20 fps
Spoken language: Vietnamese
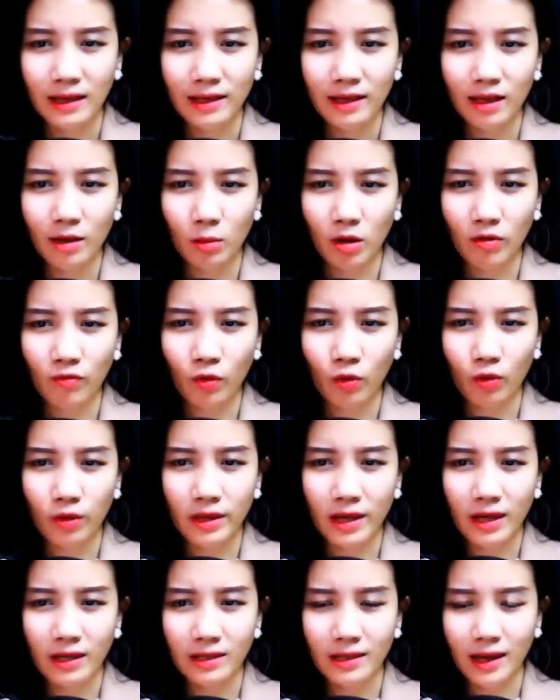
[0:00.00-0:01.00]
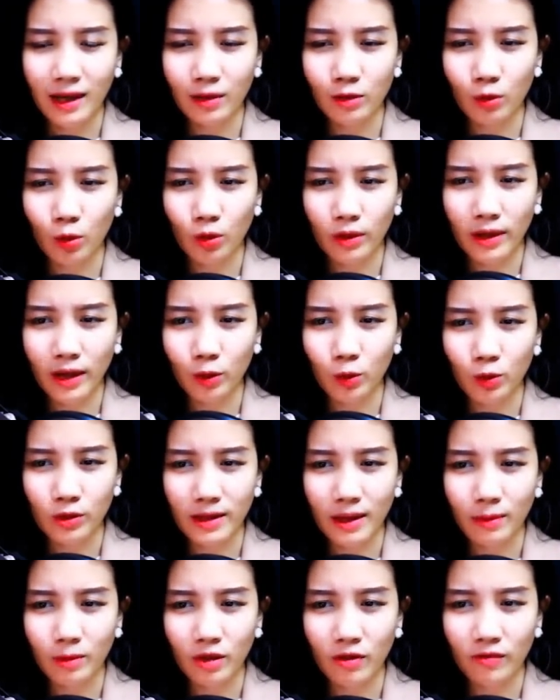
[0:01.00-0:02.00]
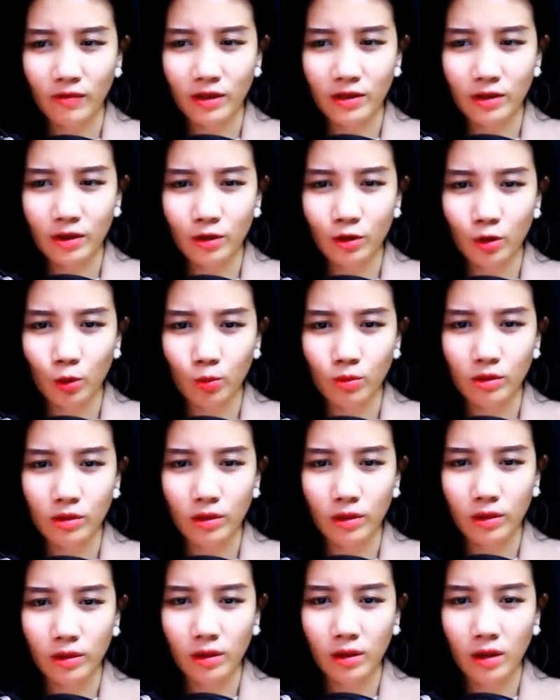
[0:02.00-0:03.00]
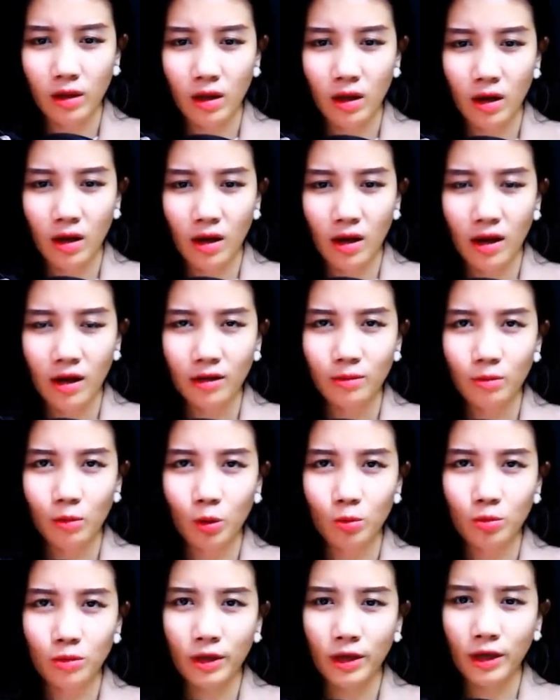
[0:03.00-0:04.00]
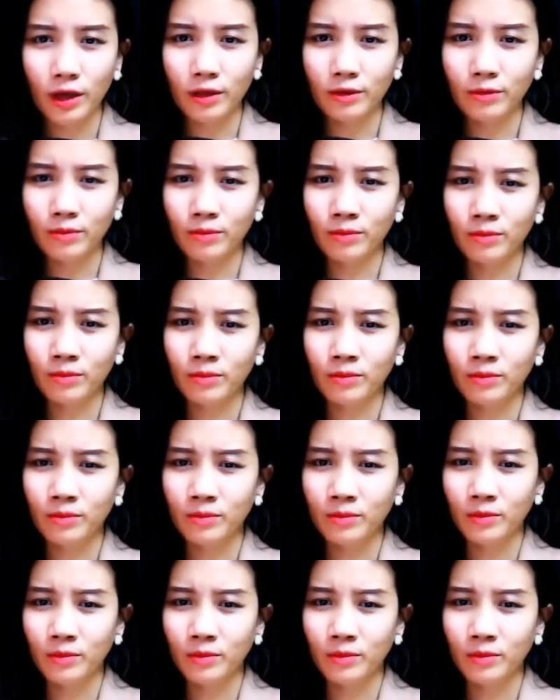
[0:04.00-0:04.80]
Nhưng mà vội nhìn sang tôi đang ngồi xem tivi rất sung sướng. Bỗng nhìn...